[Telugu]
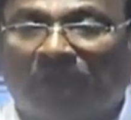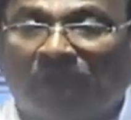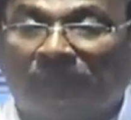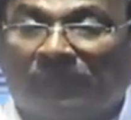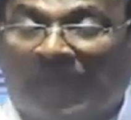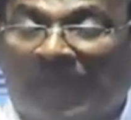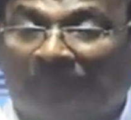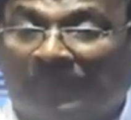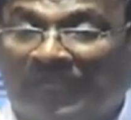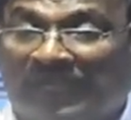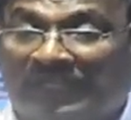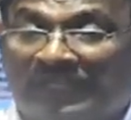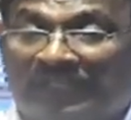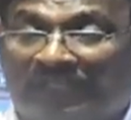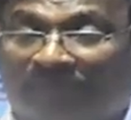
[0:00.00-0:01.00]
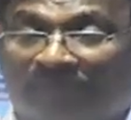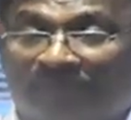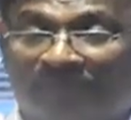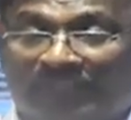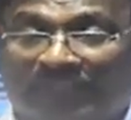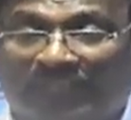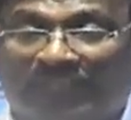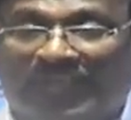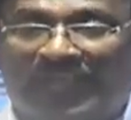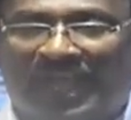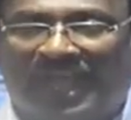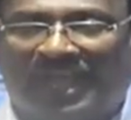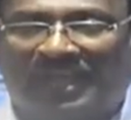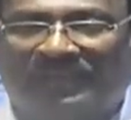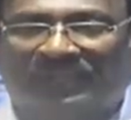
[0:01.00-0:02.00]
పాపాన్ని ఎంతగా
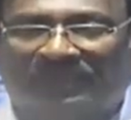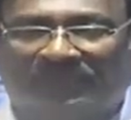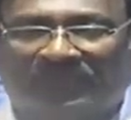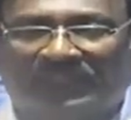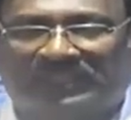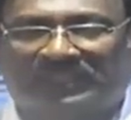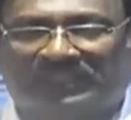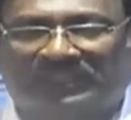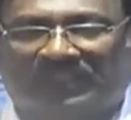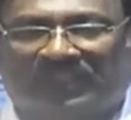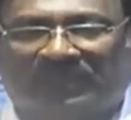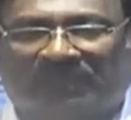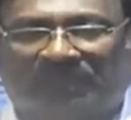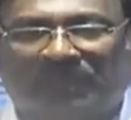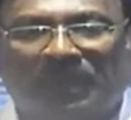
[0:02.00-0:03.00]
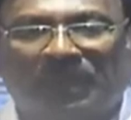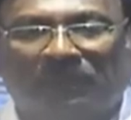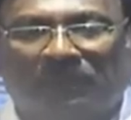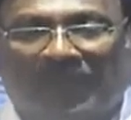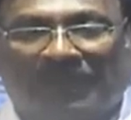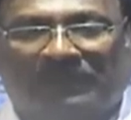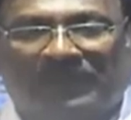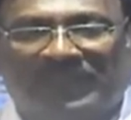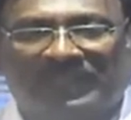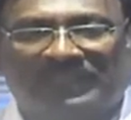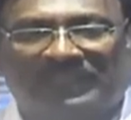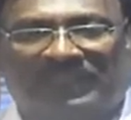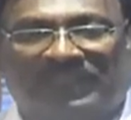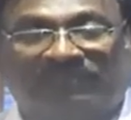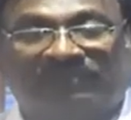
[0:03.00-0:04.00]
ఆయన ద్వేషిస్తాడో పాపాన్ని
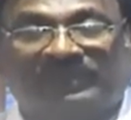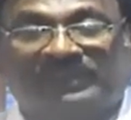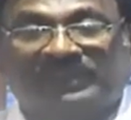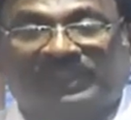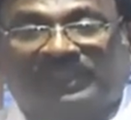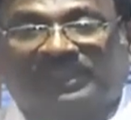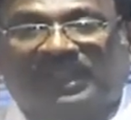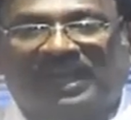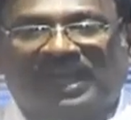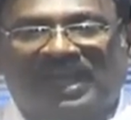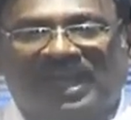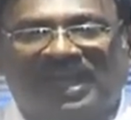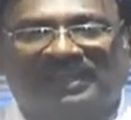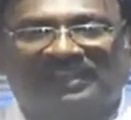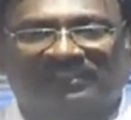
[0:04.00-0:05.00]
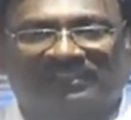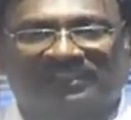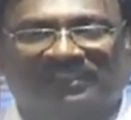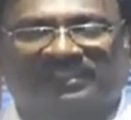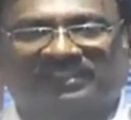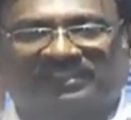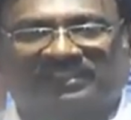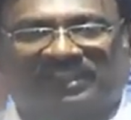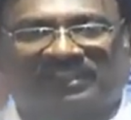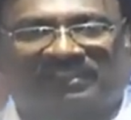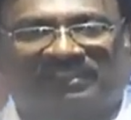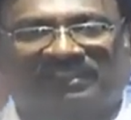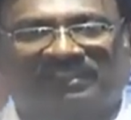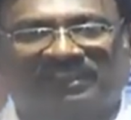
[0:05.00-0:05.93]
ఎంతగా ఆయన శిక్షిస్తాడో